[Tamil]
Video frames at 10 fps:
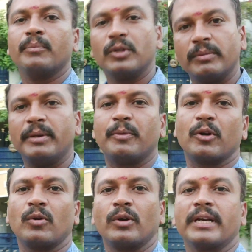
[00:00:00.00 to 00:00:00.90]
பூந்தமல்லி
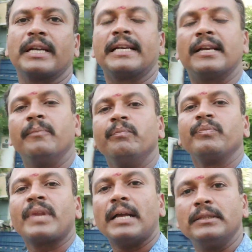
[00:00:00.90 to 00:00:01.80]
போகிற ரோடு இருக்குது இல்லைங்களா
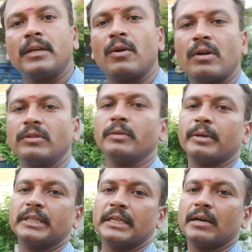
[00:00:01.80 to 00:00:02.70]
அந்த ரோடு வந்து
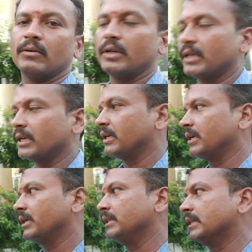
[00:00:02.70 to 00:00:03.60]
பார்த்திங்கன்னா உங்களுக்கு
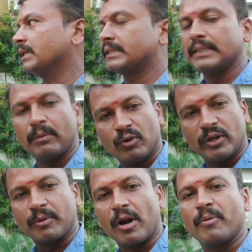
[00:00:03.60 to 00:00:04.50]
இந்த
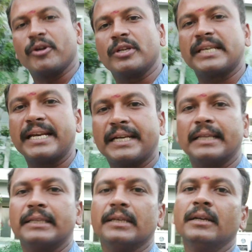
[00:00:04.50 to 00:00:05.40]
நம்மளுடைய ப்ராப்பர்ட்டியோட
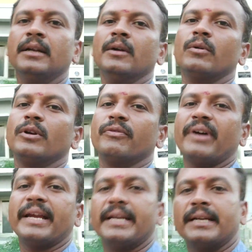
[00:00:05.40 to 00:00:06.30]
சைட்லேருந்து ஒரு
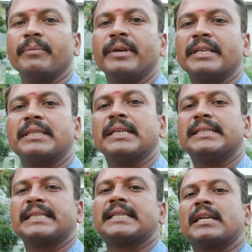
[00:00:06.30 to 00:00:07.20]
ஃபைவ் ஹண்ட்ரட் மீட்டர்ஸ் இல்லை
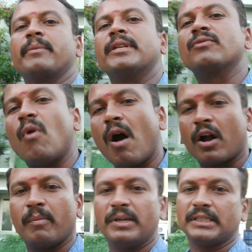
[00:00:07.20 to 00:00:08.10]
சிக்ஸ் ஹண்ட்ரட் மீட்டர்ஸ்
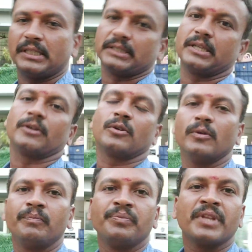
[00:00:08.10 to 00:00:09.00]
வாக்கபிள் டிஸ்டன்ஸில்
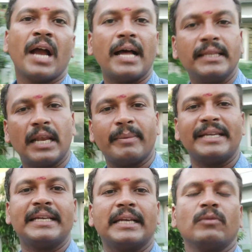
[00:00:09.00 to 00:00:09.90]
இருக்கும் அது இல்லாமல்
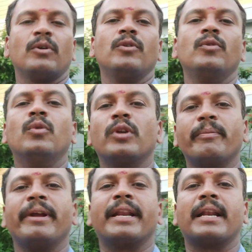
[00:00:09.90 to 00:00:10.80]
இங்கேருந்து ஒரு நூறு
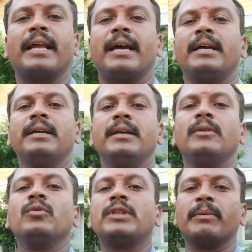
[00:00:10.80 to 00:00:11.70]
மீட்டரில்
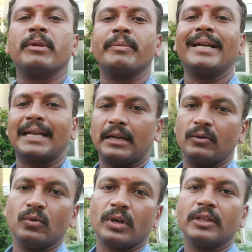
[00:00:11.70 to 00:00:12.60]
நூற்றி ஐம்பது
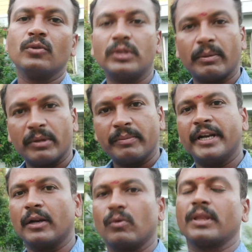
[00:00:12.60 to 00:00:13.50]
மீட்டரில் நூறுலேருந்து நூற்றி ஐம்பது
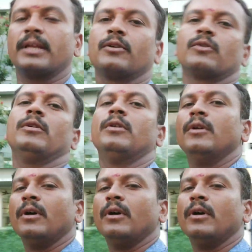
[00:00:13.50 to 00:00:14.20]
மீட்டருக்குள்ளே தான் இருக்கும்